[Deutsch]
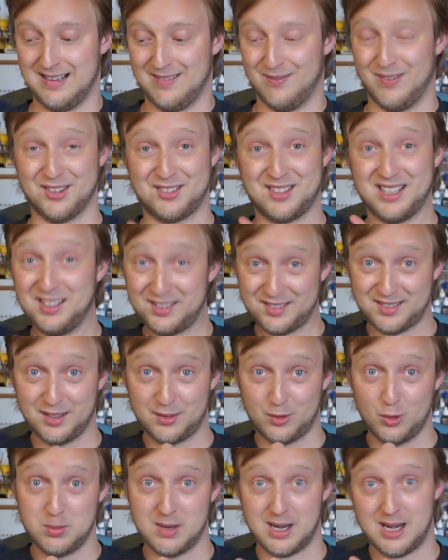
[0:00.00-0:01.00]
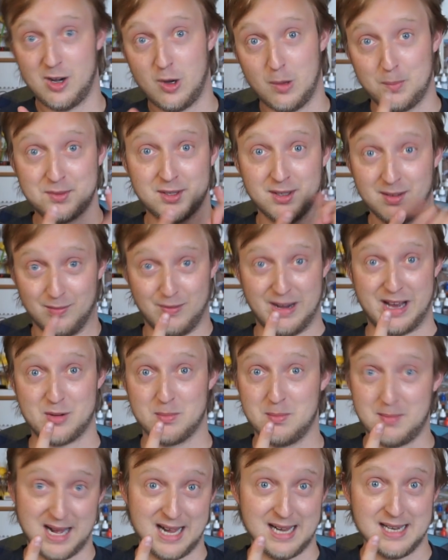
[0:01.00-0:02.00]
Was ist es überhaupt?
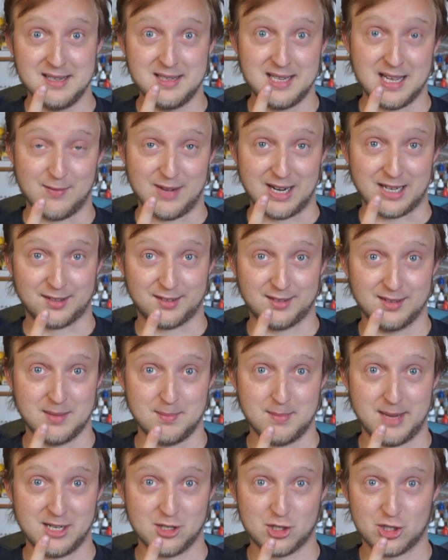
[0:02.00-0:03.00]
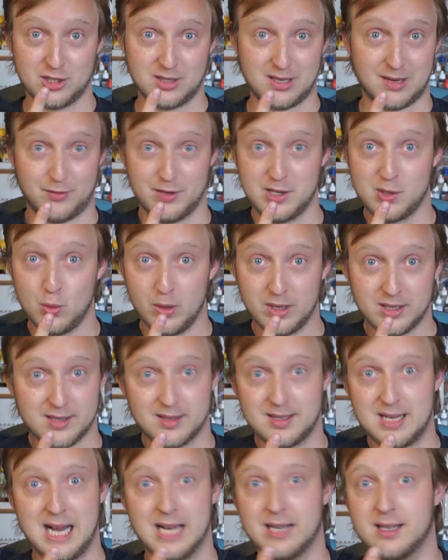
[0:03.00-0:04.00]
Warum malen die erwachsenen Menschen da
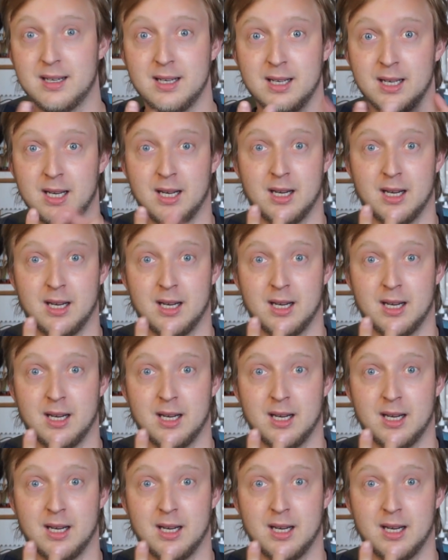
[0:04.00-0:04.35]
Figürchen an?